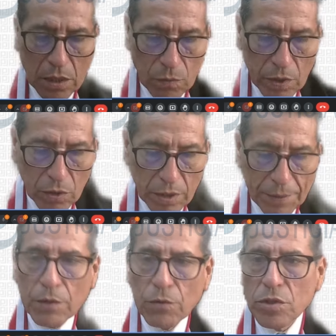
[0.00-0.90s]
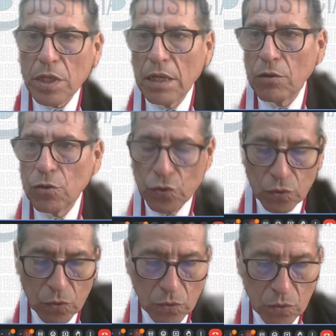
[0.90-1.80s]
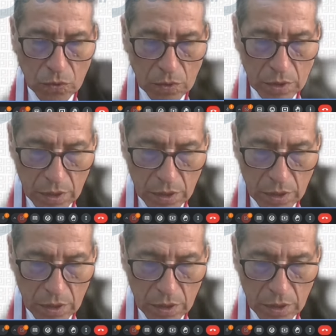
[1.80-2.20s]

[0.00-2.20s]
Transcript: Luego de haber escuchado su